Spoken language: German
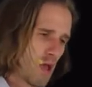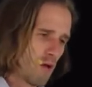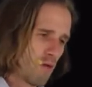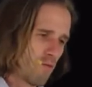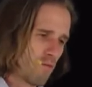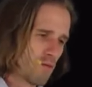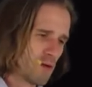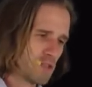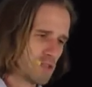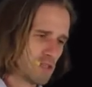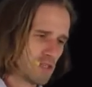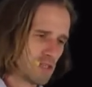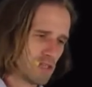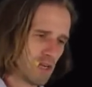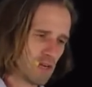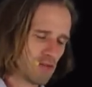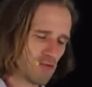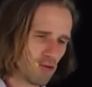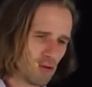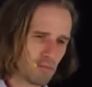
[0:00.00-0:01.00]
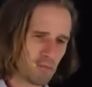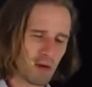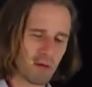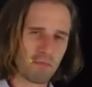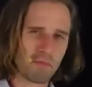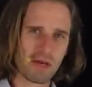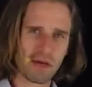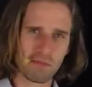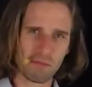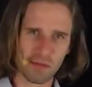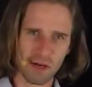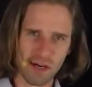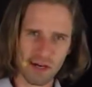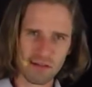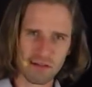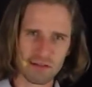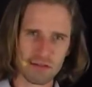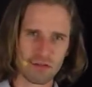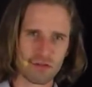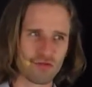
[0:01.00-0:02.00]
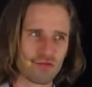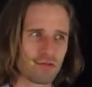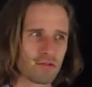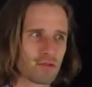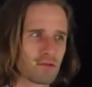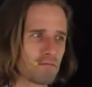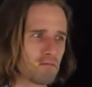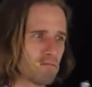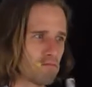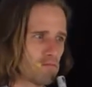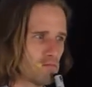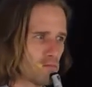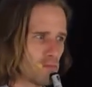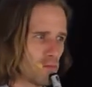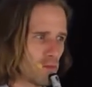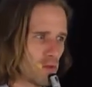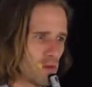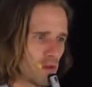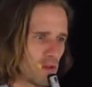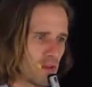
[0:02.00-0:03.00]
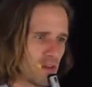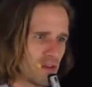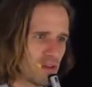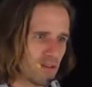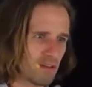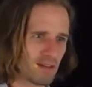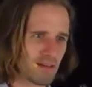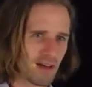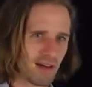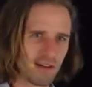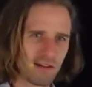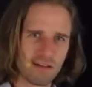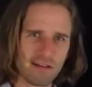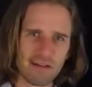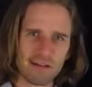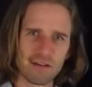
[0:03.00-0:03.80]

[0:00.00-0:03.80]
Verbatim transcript: was sich dann dort bei mir im Geiste tut, das kann ich ja